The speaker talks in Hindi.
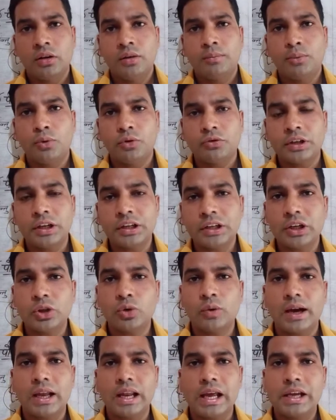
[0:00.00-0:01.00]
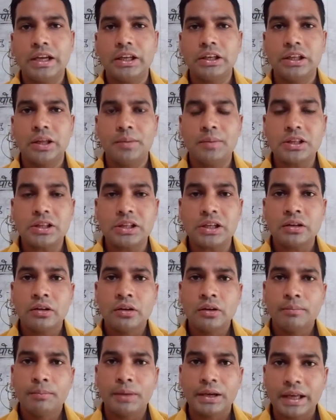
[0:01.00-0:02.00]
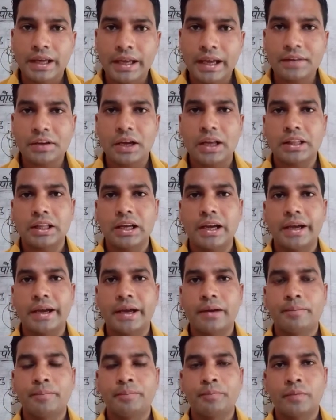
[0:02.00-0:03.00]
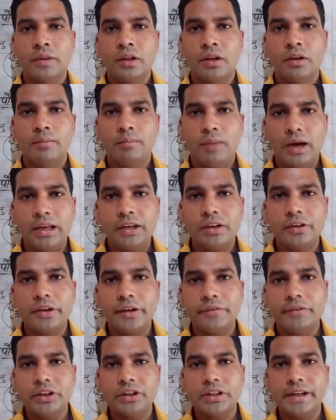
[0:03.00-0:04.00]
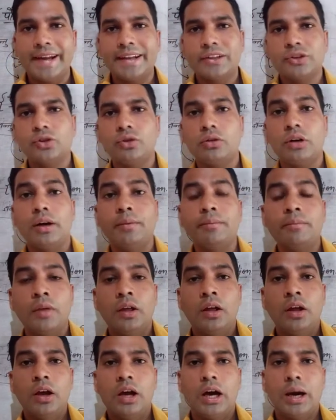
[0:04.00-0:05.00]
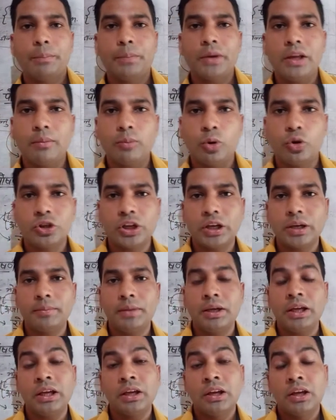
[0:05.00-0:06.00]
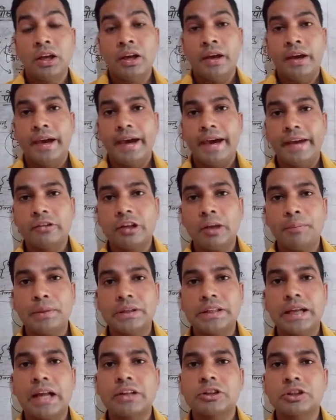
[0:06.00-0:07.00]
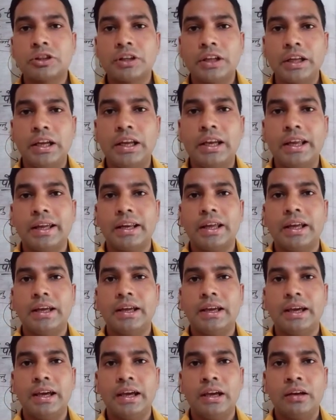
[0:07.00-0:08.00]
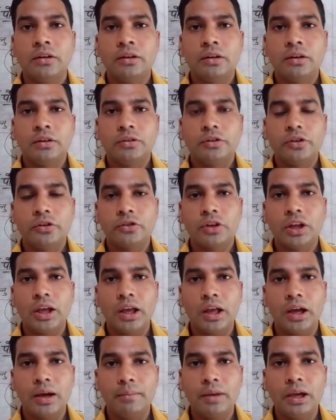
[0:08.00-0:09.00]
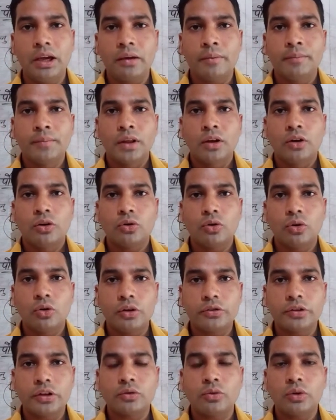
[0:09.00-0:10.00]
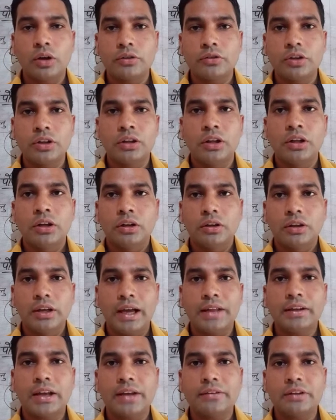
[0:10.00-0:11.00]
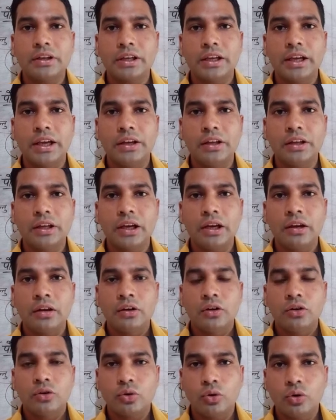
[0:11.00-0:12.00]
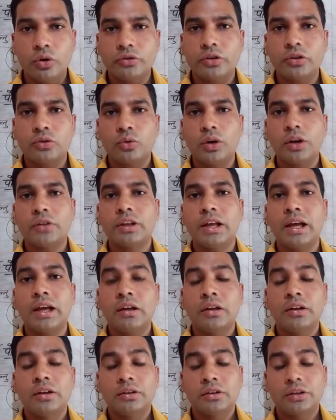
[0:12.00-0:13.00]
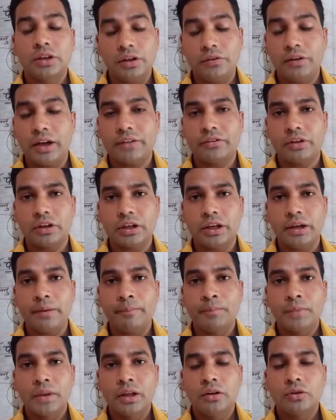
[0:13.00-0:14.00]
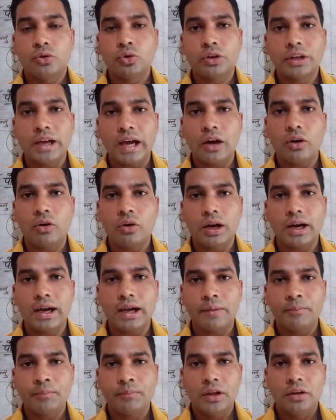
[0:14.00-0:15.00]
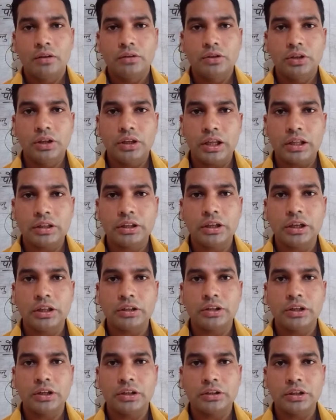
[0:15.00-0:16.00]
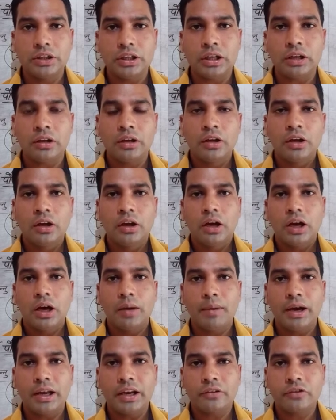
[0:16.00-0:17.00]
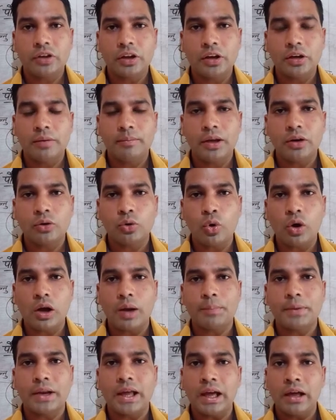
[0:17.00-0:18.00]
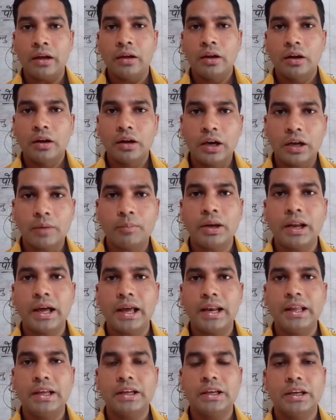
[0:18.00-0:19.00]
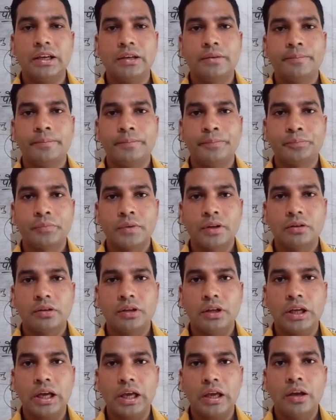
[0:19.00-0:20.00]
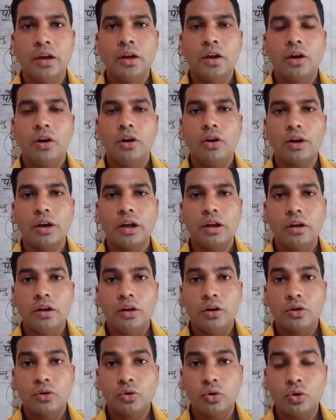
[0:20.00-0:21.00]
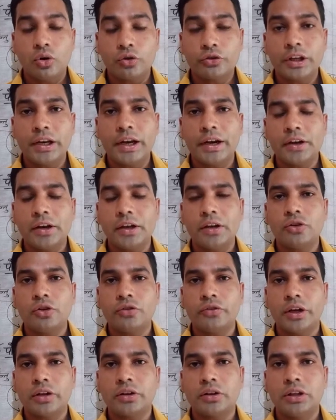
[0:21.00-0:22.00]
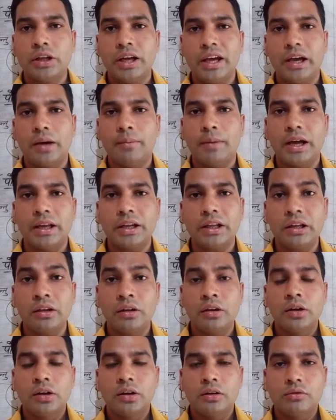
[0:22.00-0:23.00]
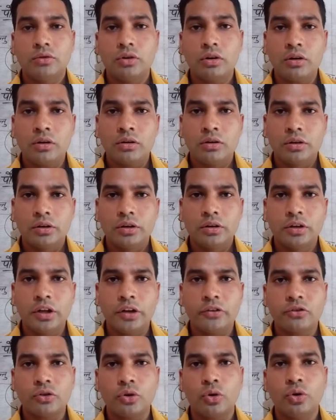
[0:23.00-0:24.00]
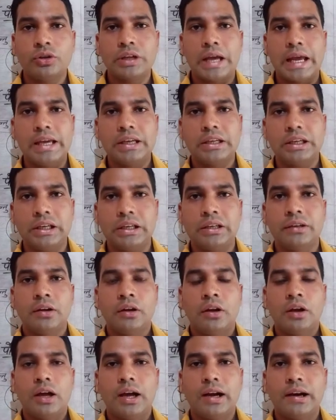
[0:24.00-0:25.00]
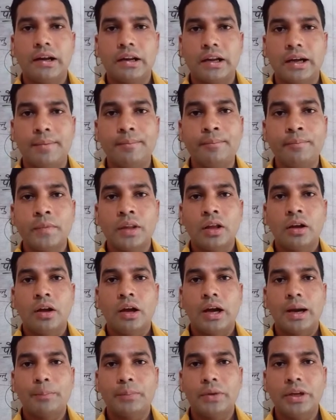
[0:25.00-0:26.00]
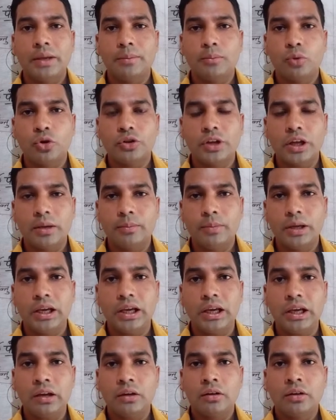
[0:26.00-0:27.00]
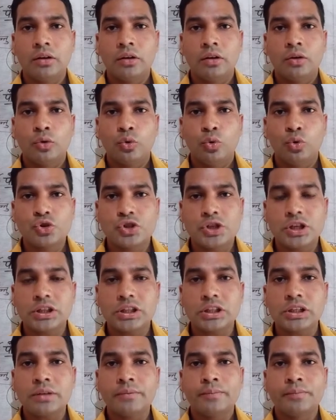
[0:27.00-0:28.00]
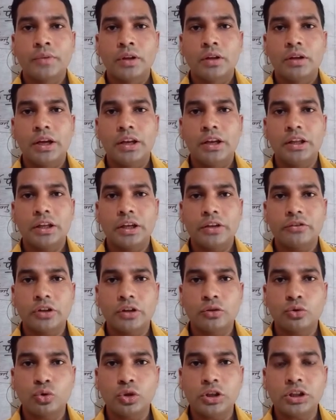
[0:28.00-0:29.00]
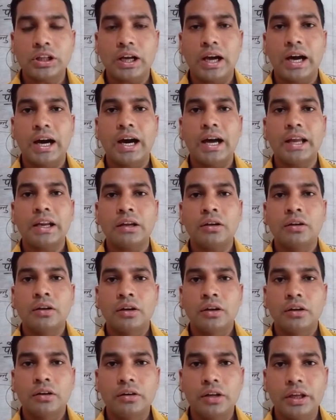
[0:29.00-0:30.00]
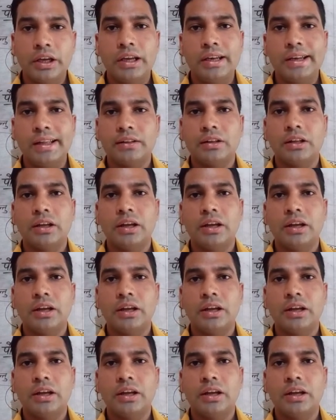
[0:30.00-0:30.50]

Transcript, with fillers: पोषण के द्वारा ही नियमित बनाया जाता है मान लीजिए विद्यार्थियों हम अपने भोजन में ऐसे पदार्थ नहीं ले रहे हैं जिससे हमें रोगों से सुरक्षित किया जा सके यानी कि रोगों से सुरक्षा की जा सके तो क्या होगा धीरे धीरे धीरे धीरे हमारे शरीर में रोग अपना घर बना लेंगी ठीक है और रोगों से लड़ने की जो शक्ति है हमारी वो नष्ट हो जाएगी अगर हम अपने भोजन में उचित यानी कि संतुलित आहार नहीं लेते